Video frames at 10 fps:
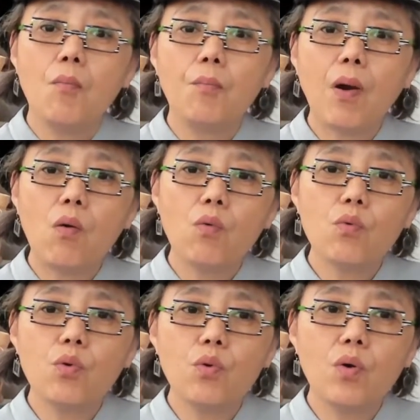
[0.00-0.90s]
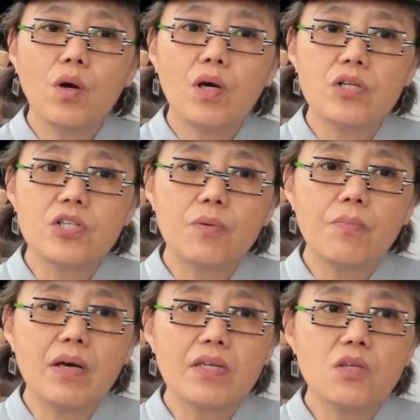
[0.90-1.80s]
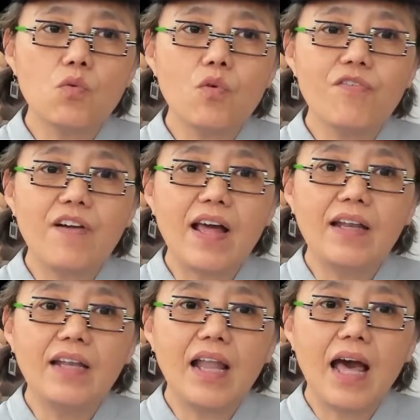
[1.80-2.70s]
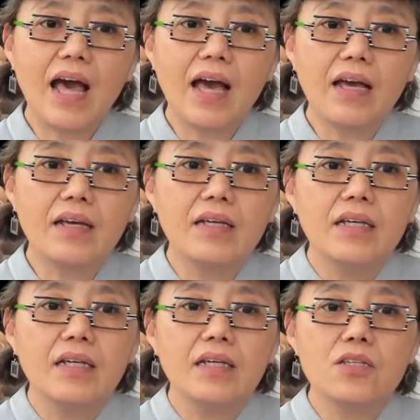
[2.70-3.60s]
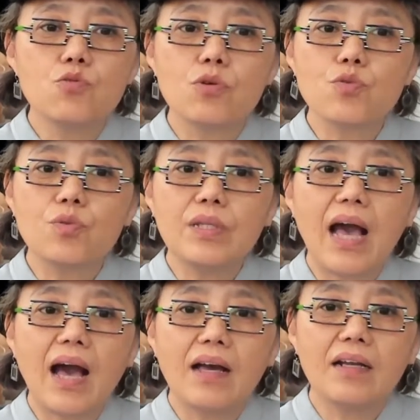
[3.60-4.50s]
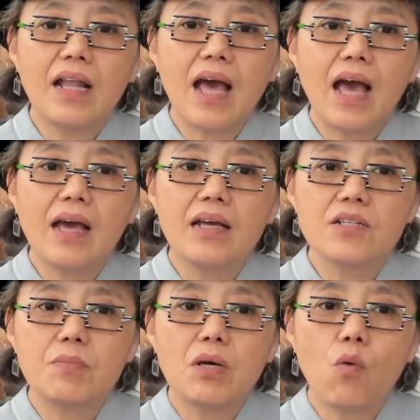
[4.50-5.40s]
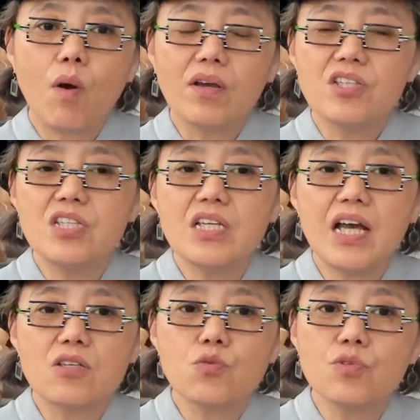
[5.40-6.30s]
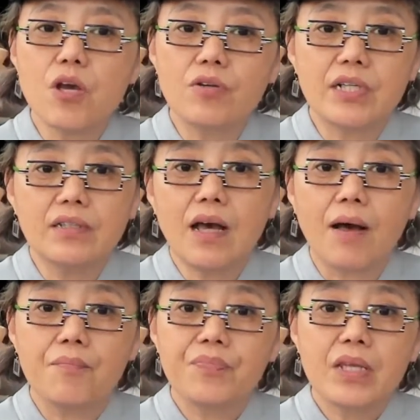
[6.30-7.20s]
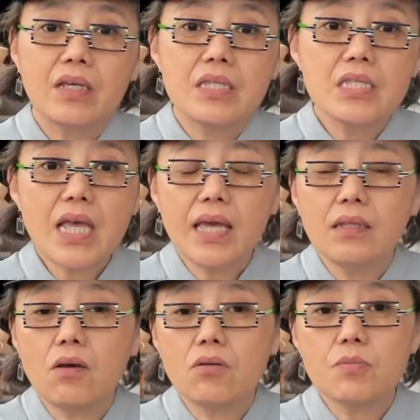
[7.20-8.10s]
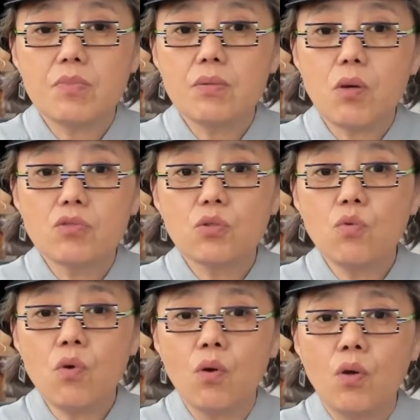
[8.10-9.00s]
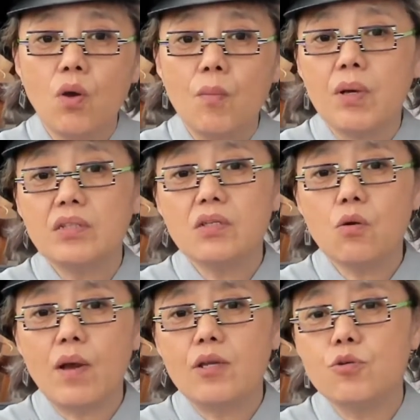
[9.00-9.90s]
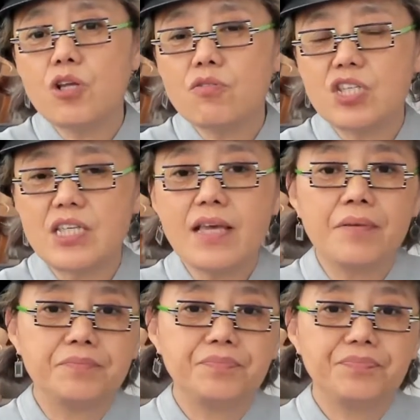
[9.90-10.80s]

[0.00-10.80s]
包括什么曾国藩啦，呃左宗棠啦，什么黄兴啊、宋教仁啊，再到什么毛泽东。彭德怀、刘少奇，